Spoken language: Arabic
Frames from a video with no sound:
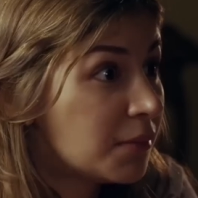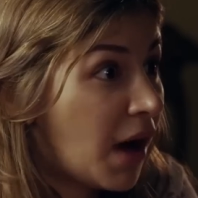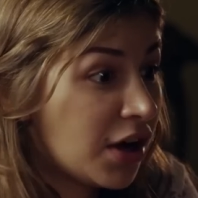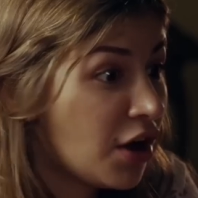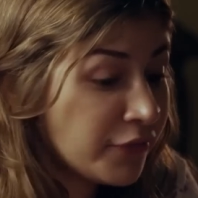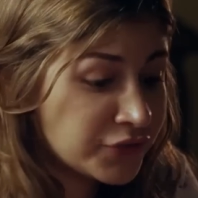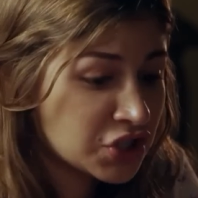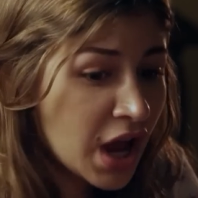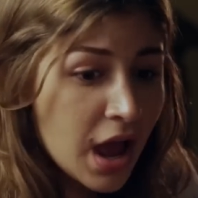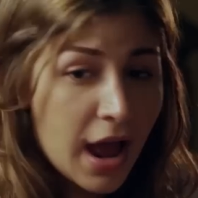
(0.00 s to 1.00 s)

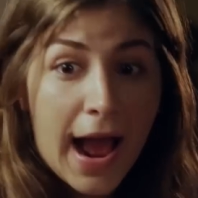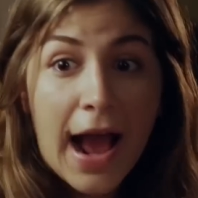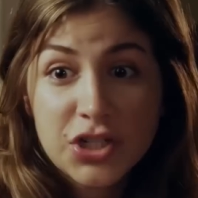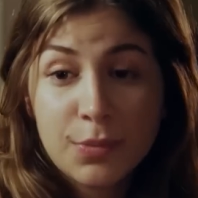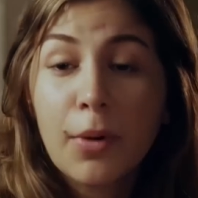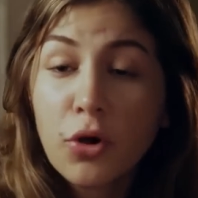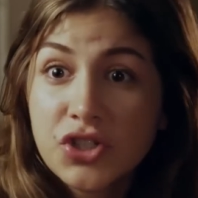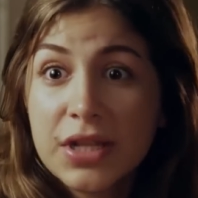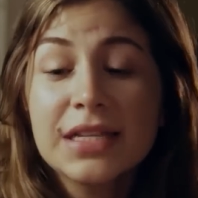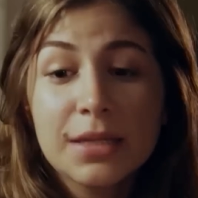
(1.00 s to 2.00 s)
معرفش عشان ما
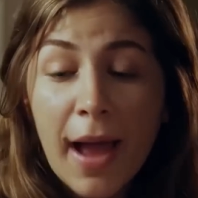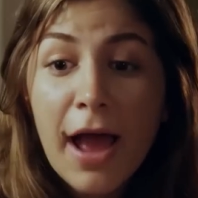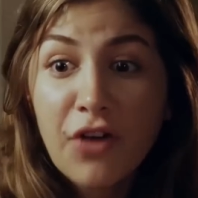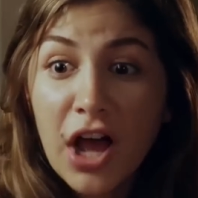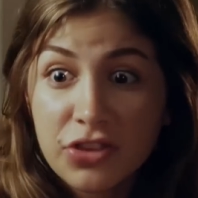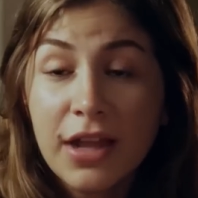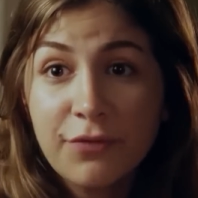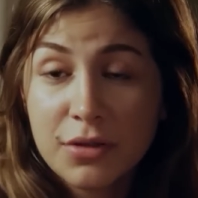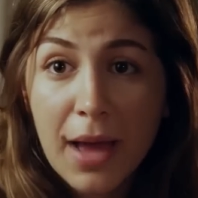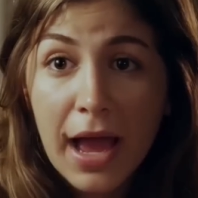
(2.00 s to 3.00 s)
باخدش درس معاها فحطاني
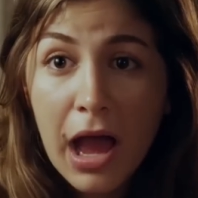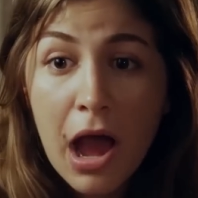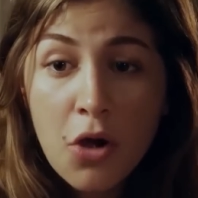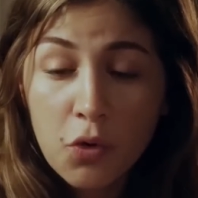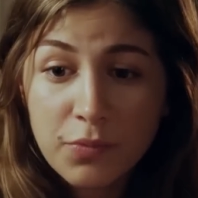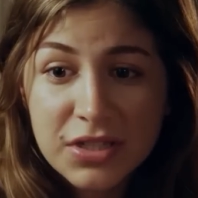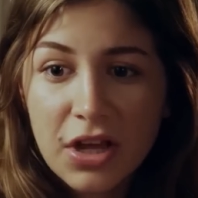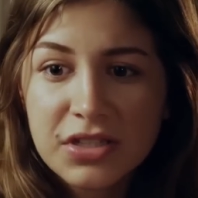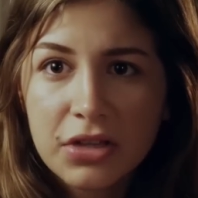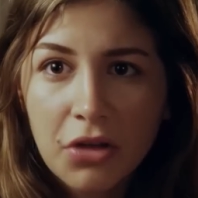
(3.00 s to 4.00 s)
في دماغها
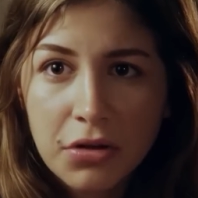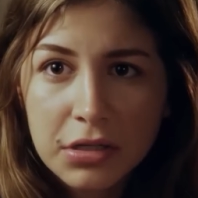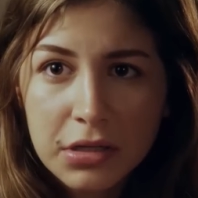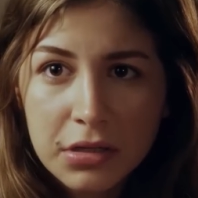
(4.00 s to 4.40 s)
ومستقصداني